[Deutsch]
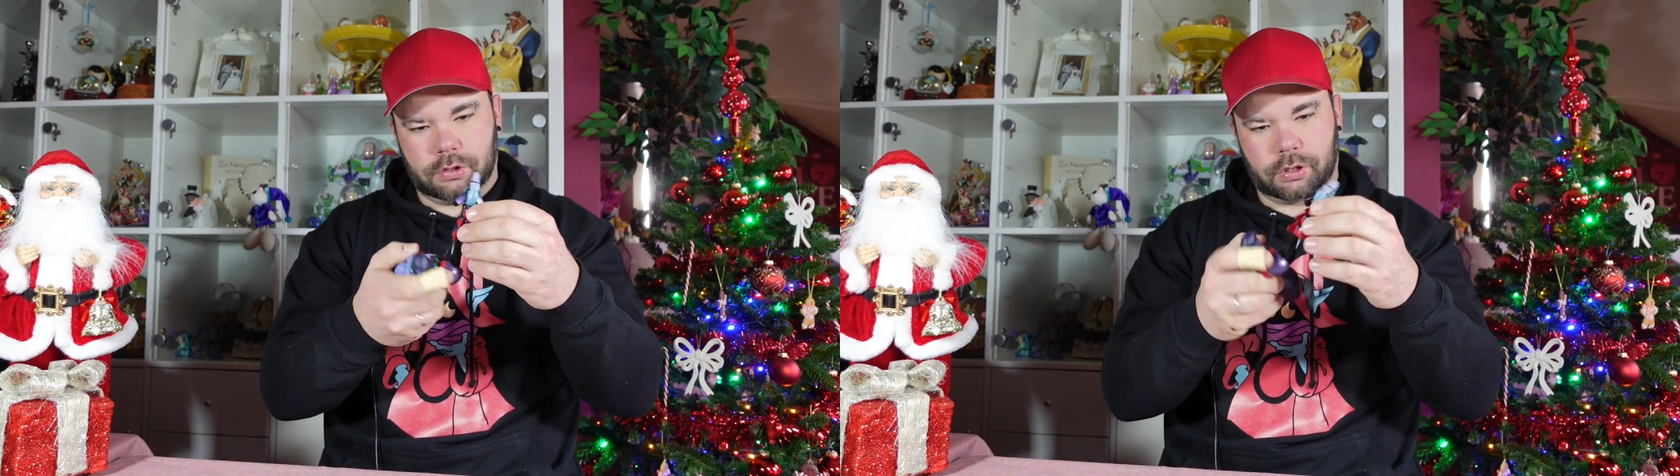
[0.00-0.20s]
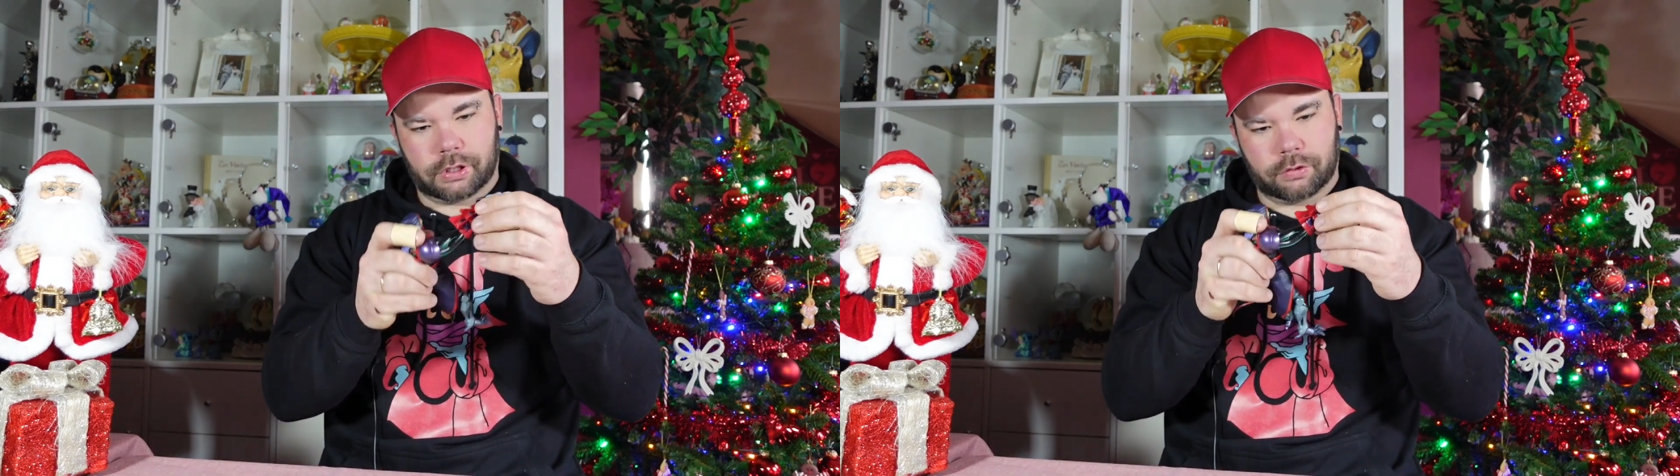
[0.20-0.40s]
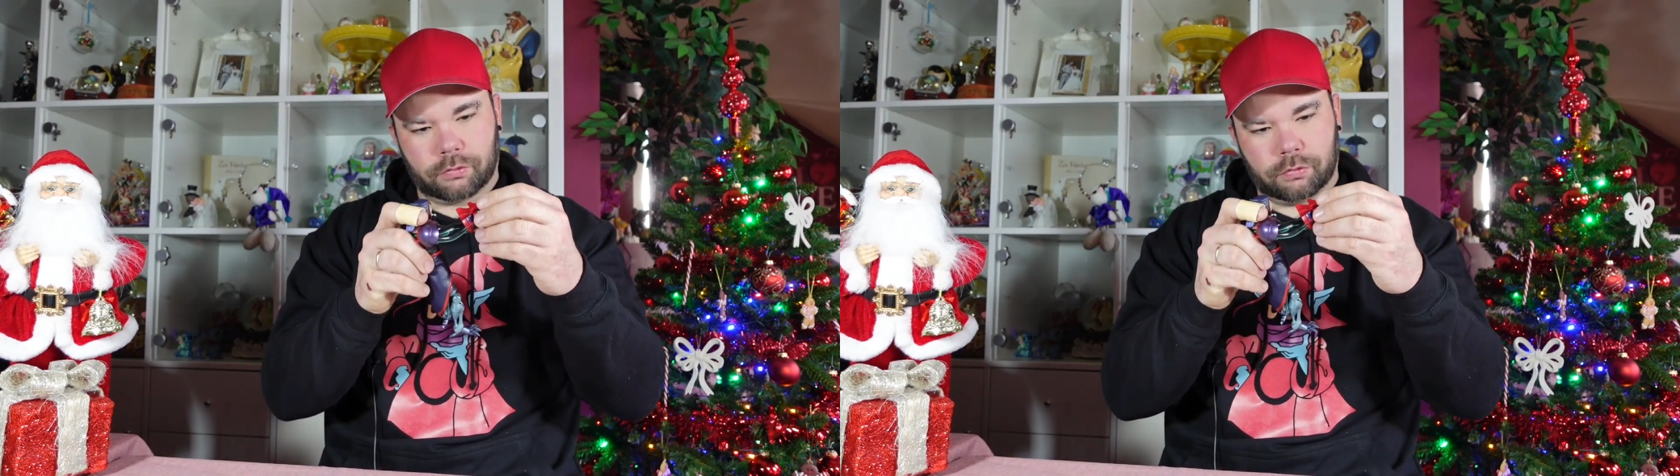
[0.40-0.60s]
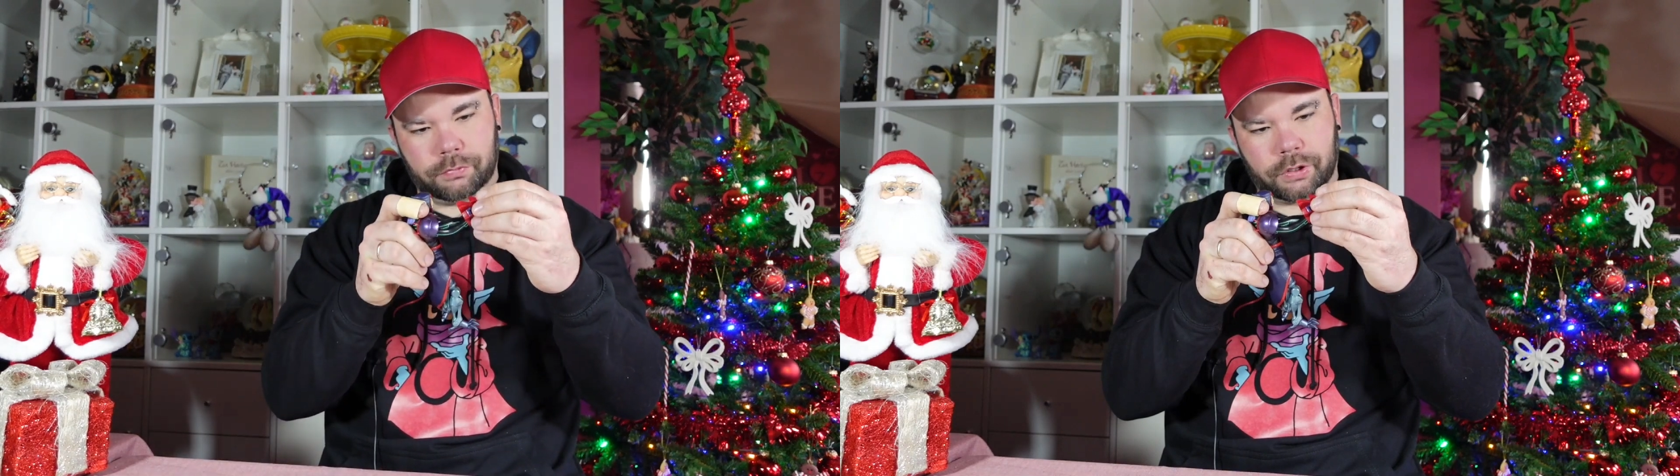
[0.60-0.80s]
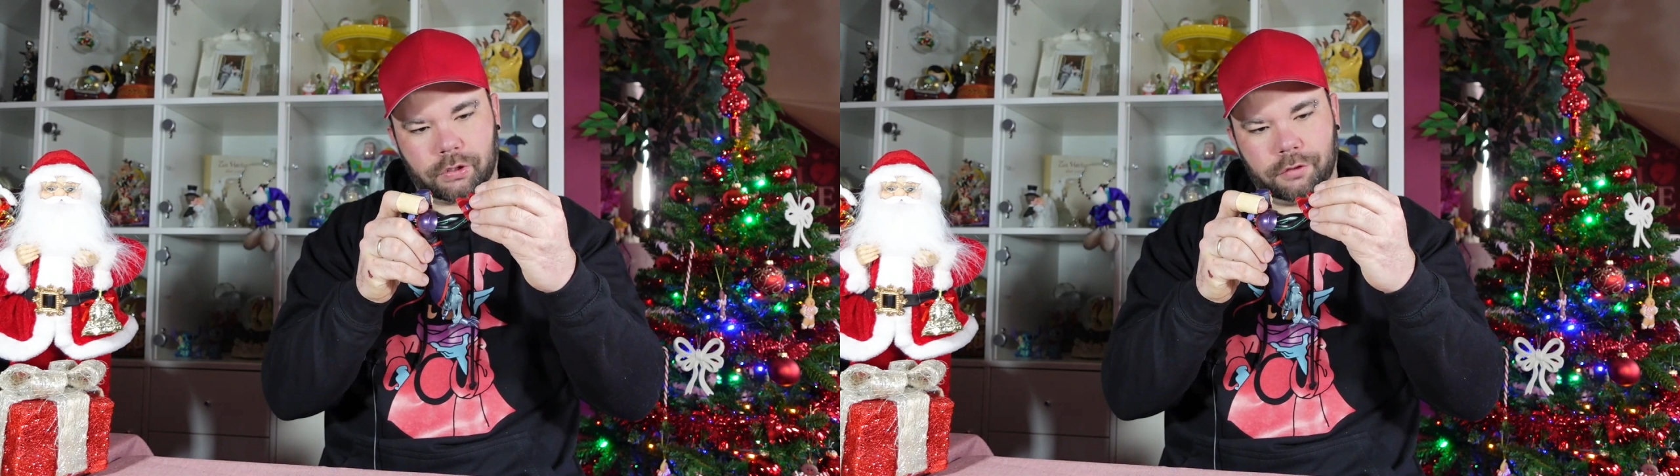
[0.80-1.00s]
Er hat oben
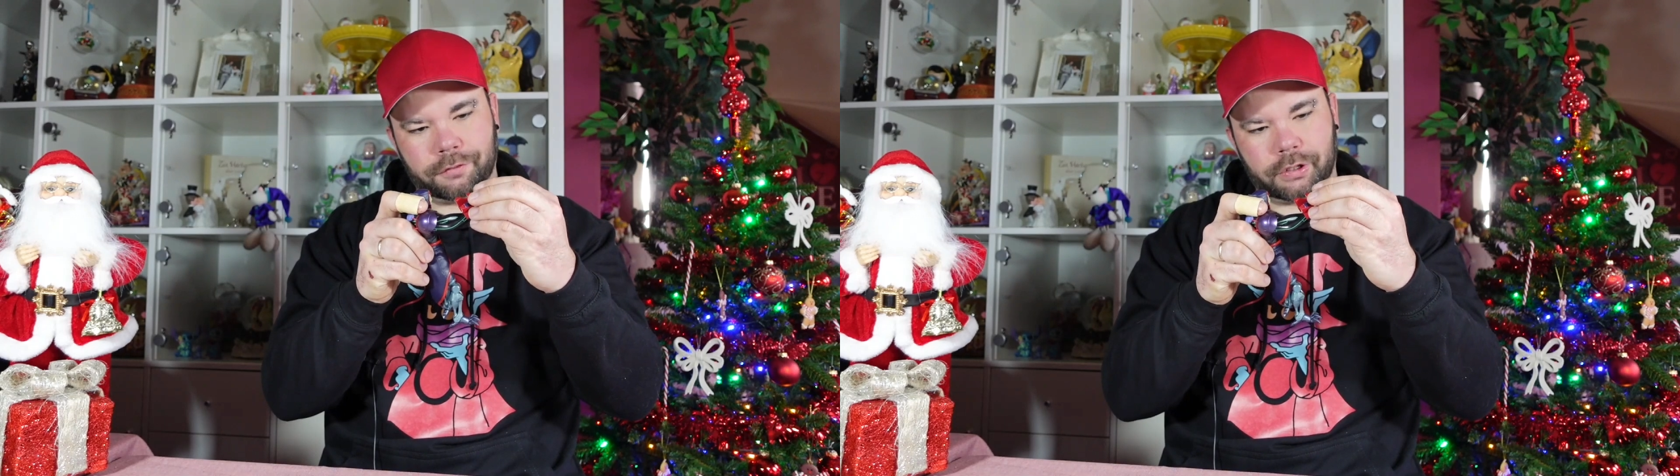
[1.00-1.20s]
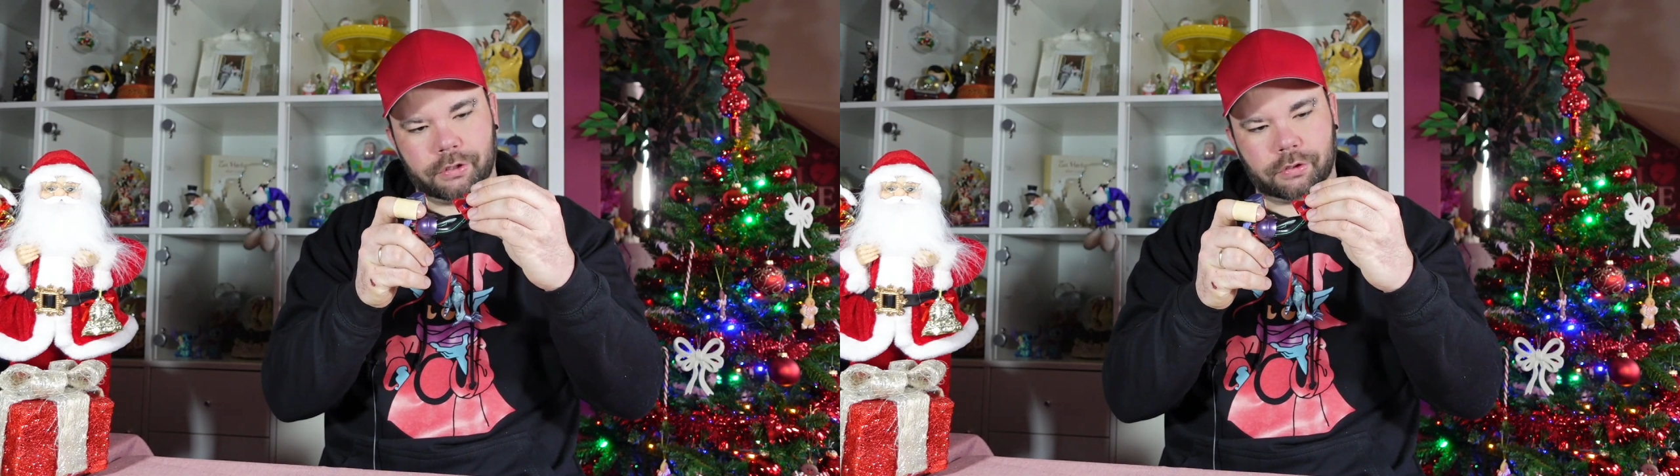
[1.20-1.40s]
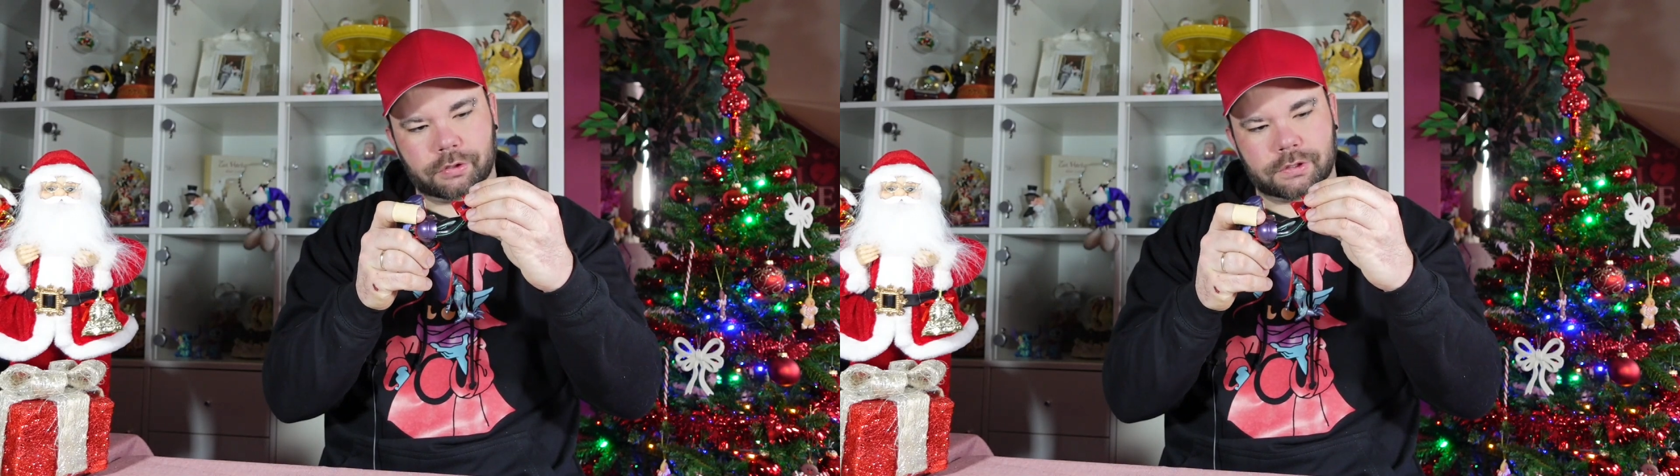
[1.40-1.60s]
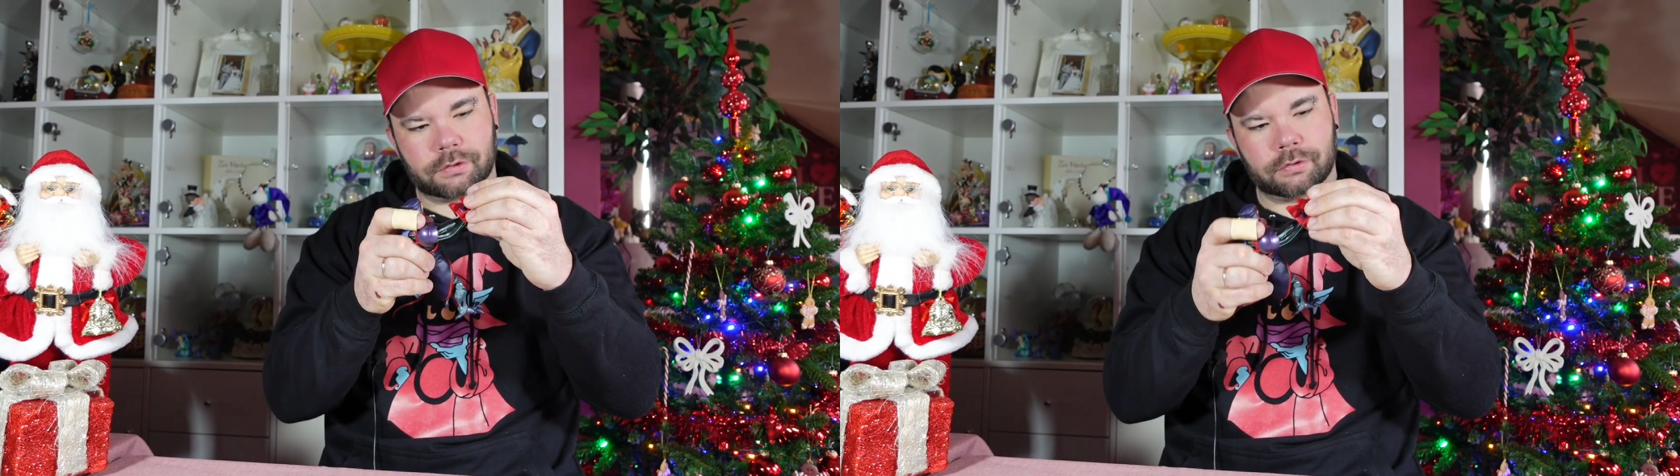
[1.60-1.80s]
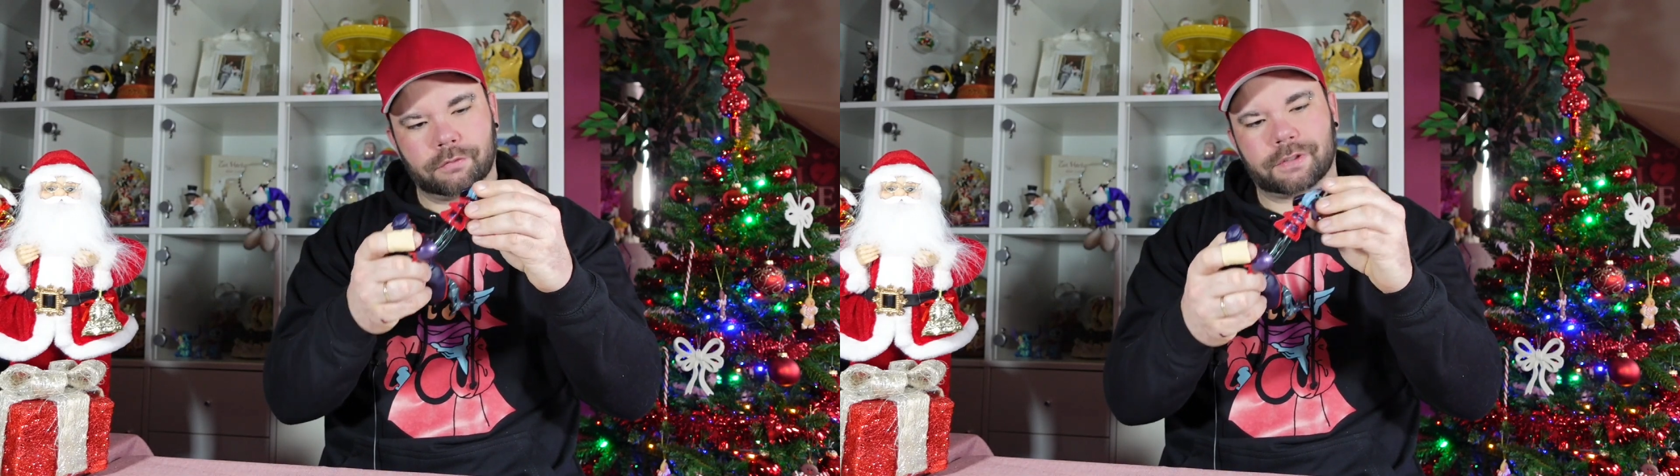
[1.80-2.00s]
drauf eine Rüstung.